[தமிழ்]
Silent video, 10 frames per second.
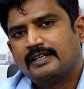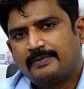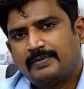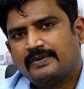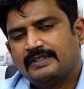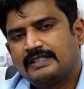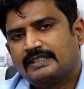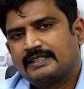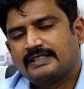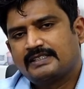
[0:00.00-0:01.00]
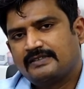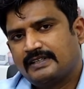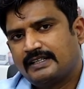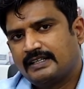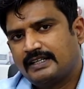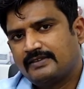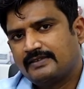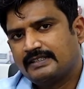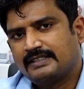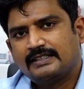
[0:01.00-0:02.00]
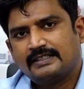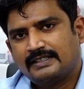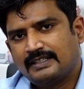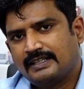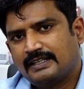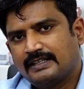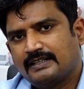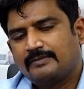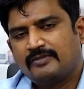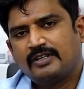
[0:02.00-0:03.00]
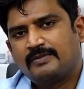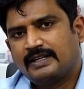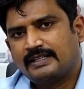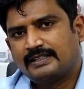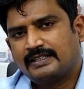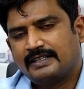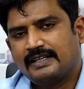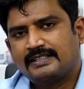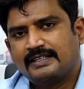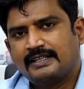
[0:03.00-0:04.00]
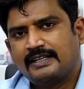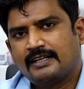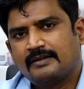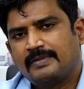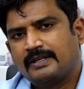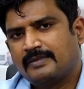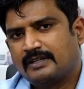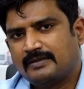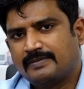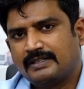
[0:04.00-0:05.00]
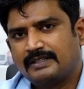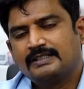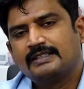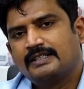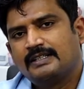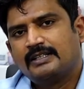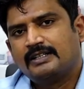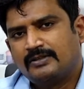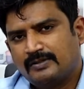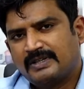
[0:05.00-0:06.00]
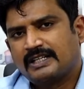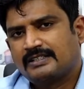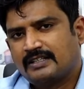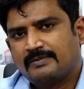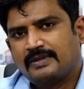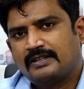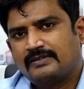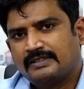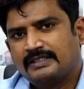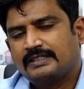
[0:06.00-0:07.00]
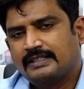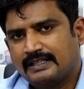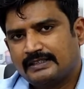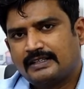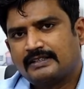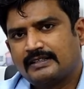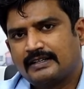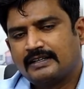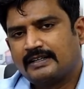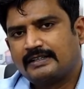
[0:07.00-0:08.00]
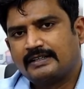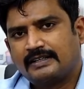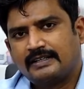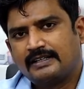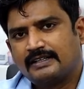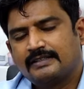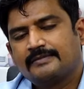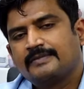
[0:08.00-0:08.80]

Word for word: இப்போ வந்து அந்த கிருஷ்ணவேணி கிளினிக் வந்து இங்கே முள்ளிப்பாளையத்தில் ஏஎஸ்சி கிளினிக்காக பேர் மாற்றப்பட்டு இன்னும் மிக சிறப்பாக வந்து இங்கே திறந்துருக்கேன் நான் இந்த கிளினிக்கு